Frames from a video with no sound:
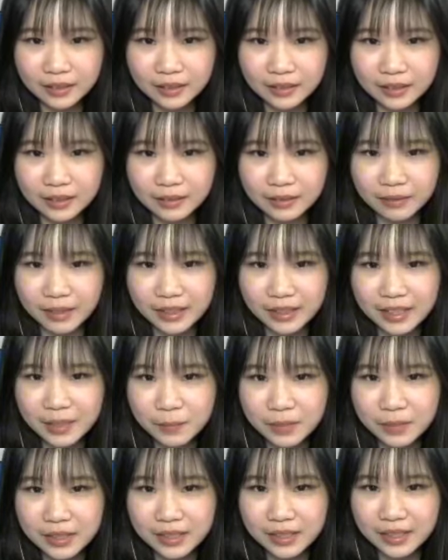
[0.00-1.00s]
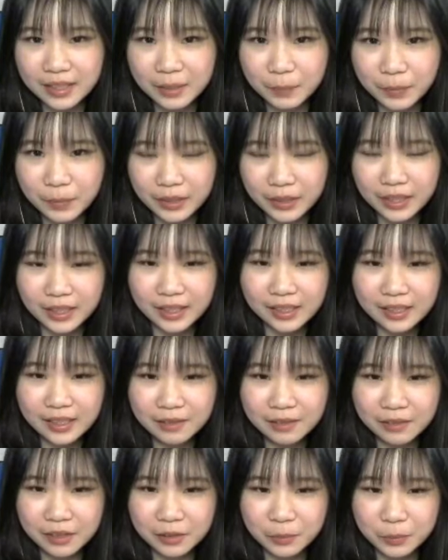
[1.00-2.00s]
nah, at least masih dapat inilah
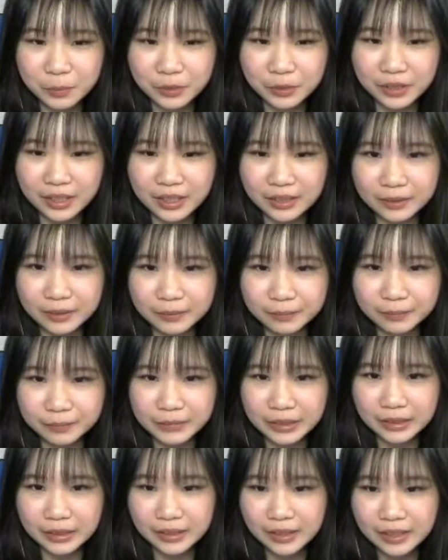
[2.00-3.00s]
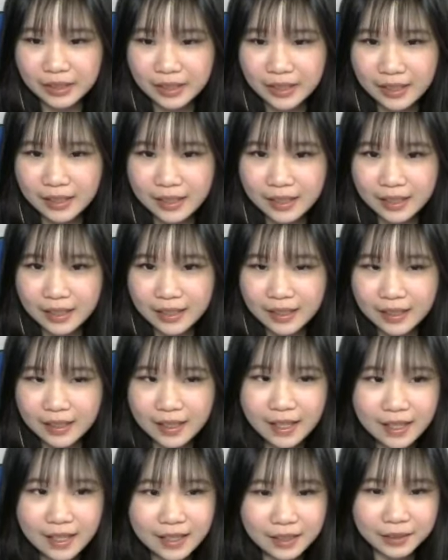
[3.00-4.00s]
walaupun yang
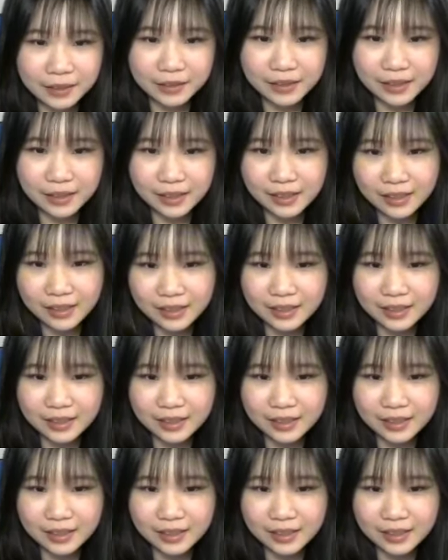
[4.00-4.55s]
ya ya udahlah